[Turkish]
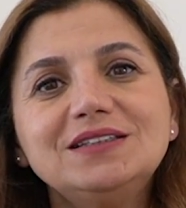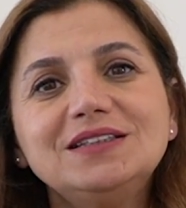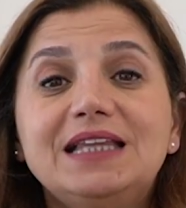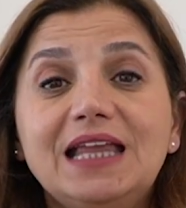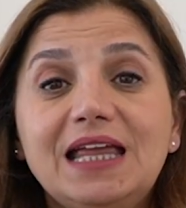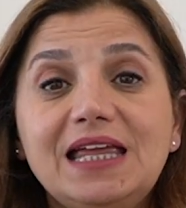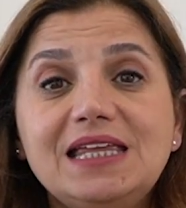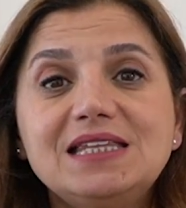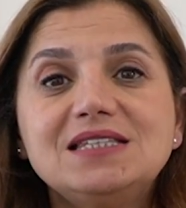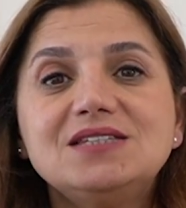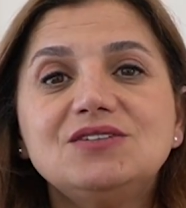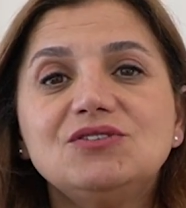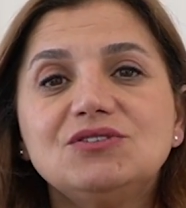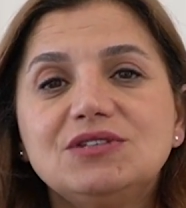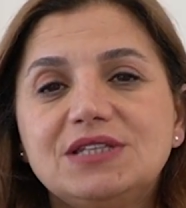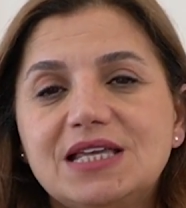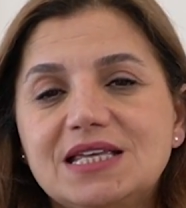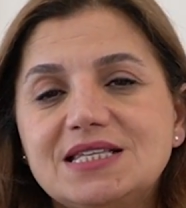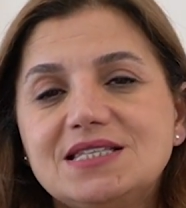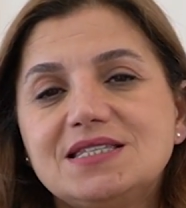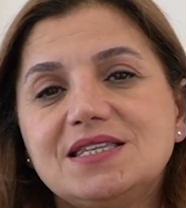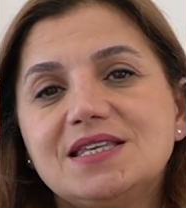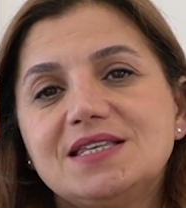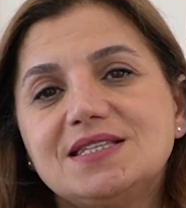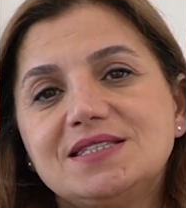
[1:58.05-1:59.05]

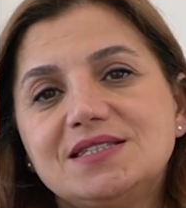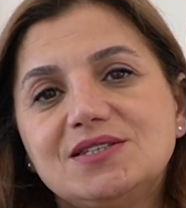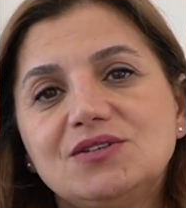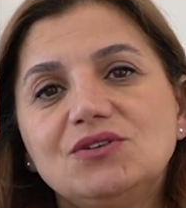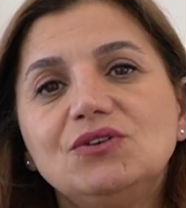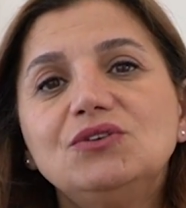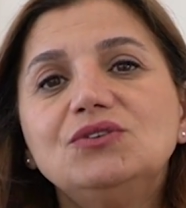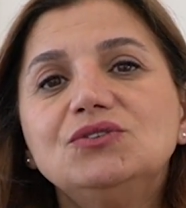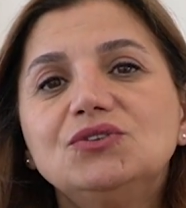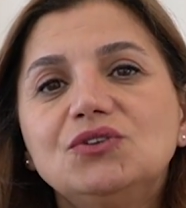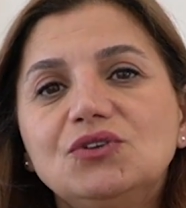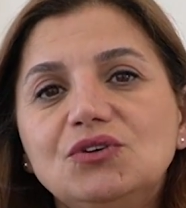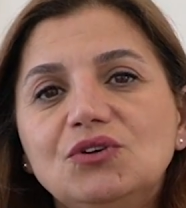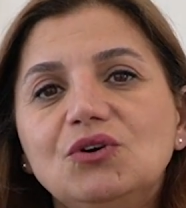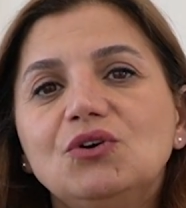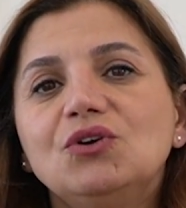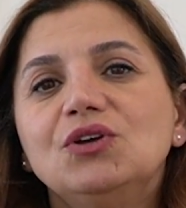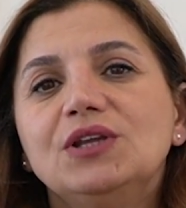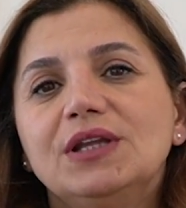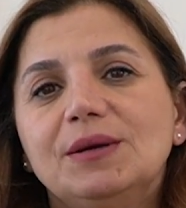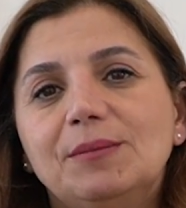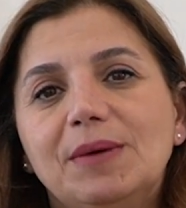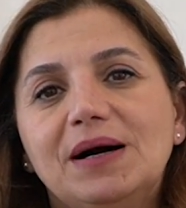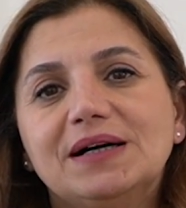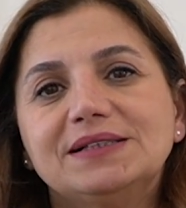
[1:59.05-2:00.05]
dehidrotestosteron rolü
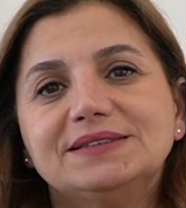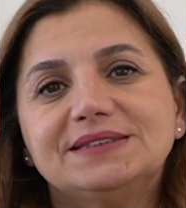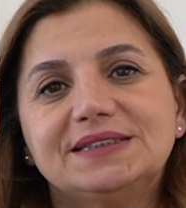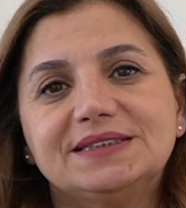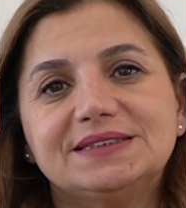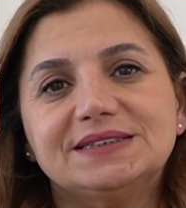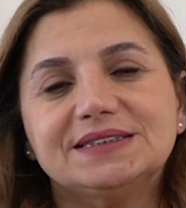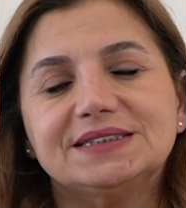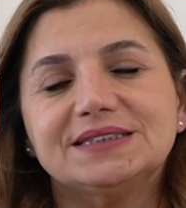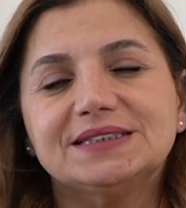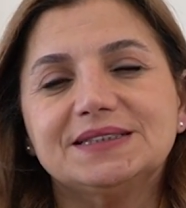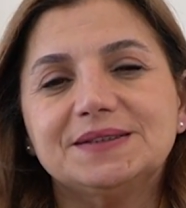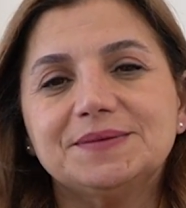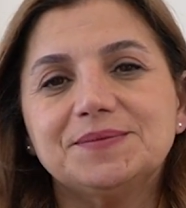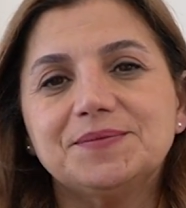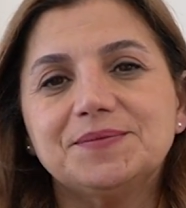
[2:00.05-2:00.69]
oynamaktadır.